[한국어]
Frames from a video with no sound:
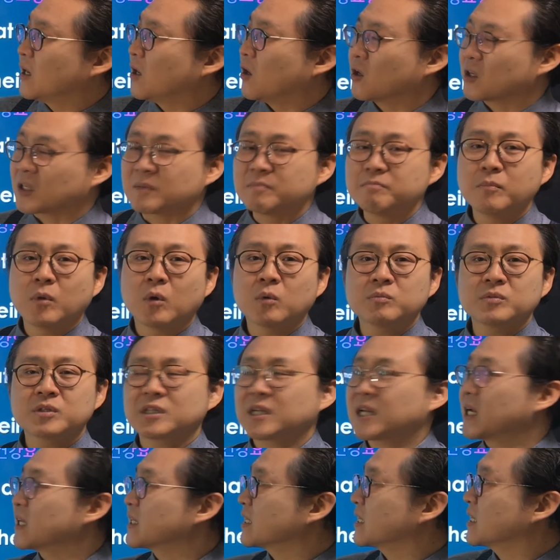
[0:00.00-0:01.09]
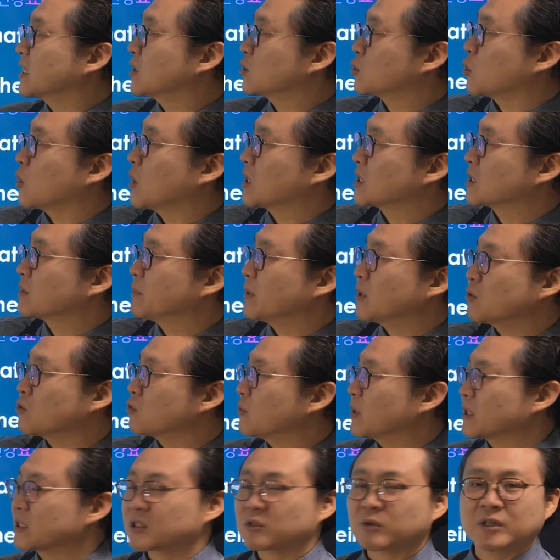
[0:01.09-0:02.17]
어, 잇몸 질환이 좋아지면
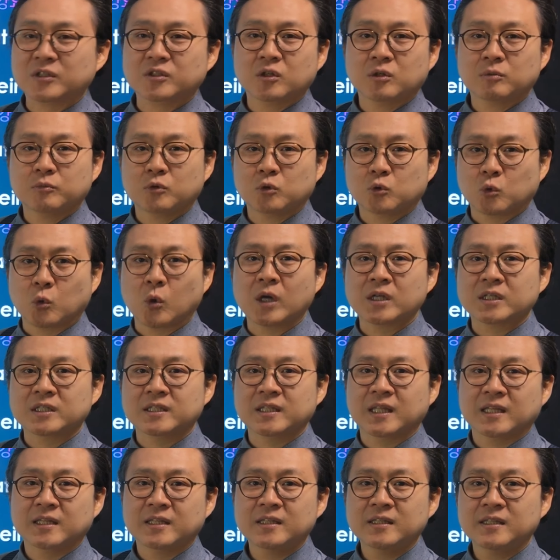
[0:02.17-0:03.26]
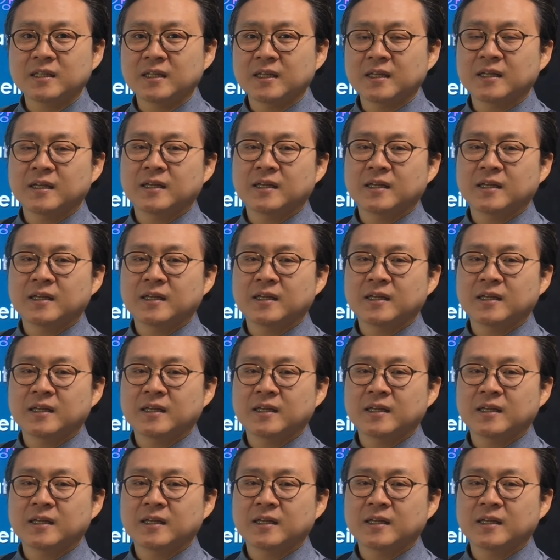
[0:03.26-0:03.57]
류마스 관절염도 좋아진다는